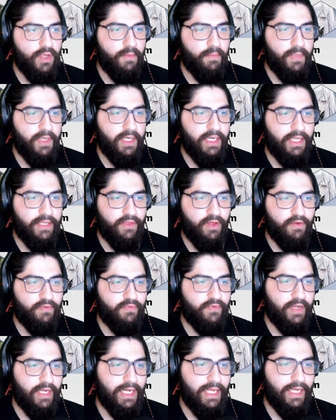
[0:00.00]

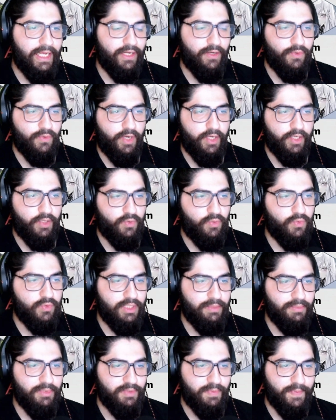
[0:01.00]
بالإضافة إلى أنه حيكون
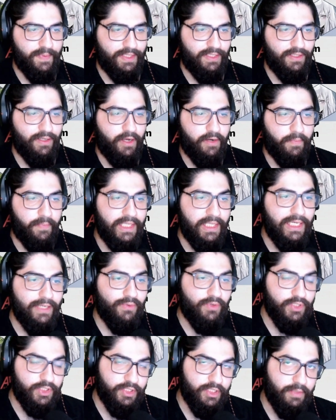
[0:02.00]
دمج بمقدار
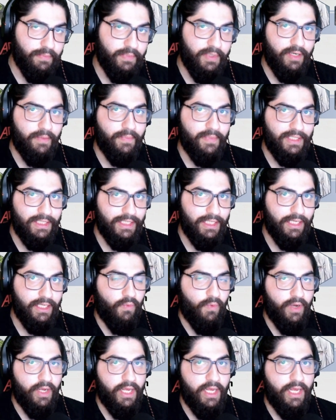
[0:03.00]
120%
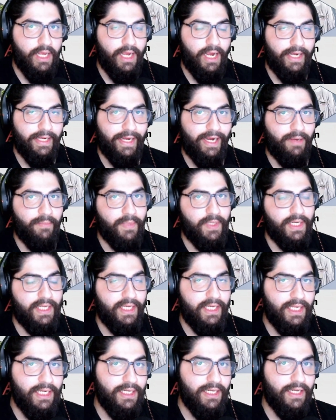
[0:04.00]
وحيعمل
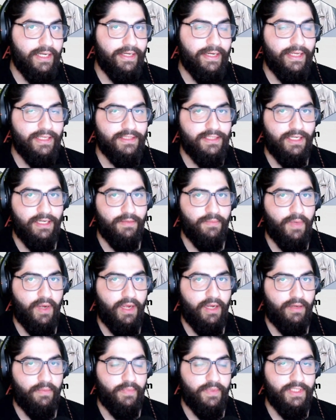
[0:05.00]
هيل للناس اللي
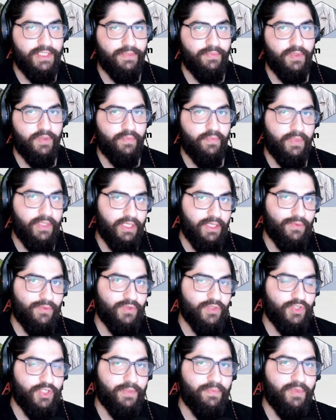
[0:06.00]
معك بنسبة
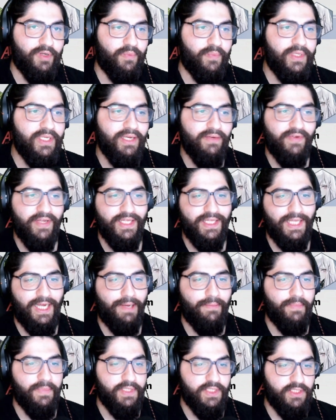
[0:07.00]
120% فأنت
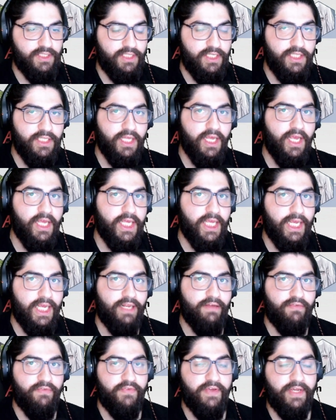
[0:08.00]
عم تزيد
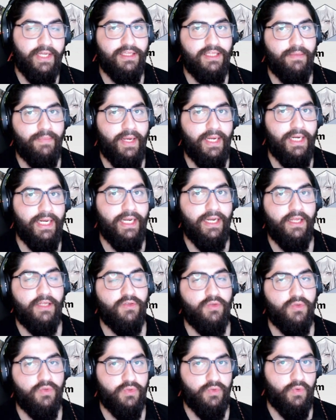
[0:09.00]
الإفكت تبع
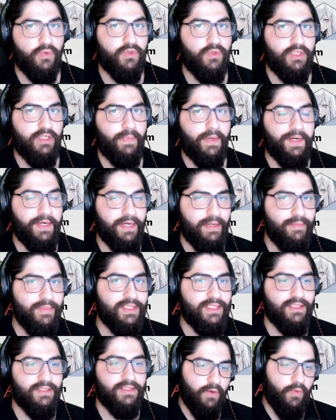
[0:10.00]
الإلكترود تبع
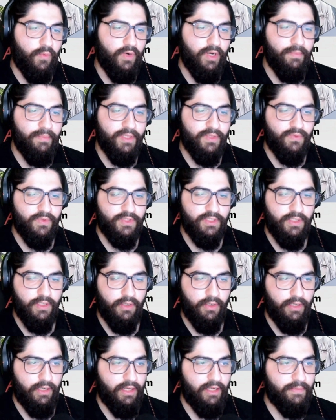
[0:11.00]
نمسيس ولما
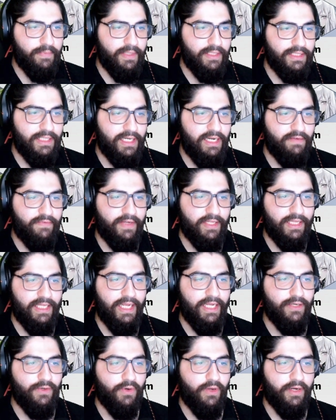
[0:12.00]
توصلها لل 4000
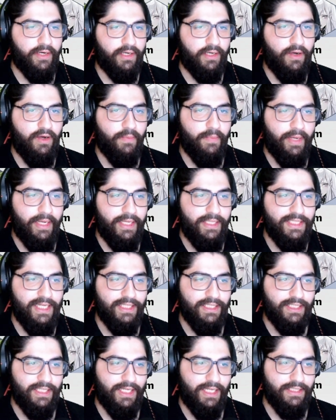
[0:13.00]
حتلاقي إنه الأرقام هي
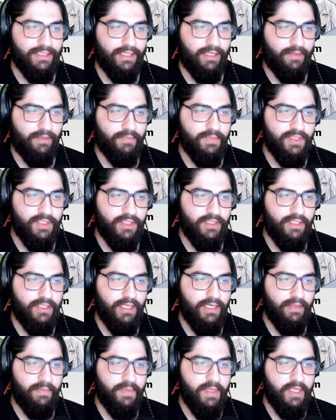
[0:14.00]
زادت عندك من
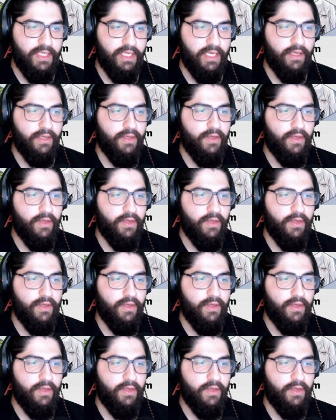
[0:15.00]
60 ل 100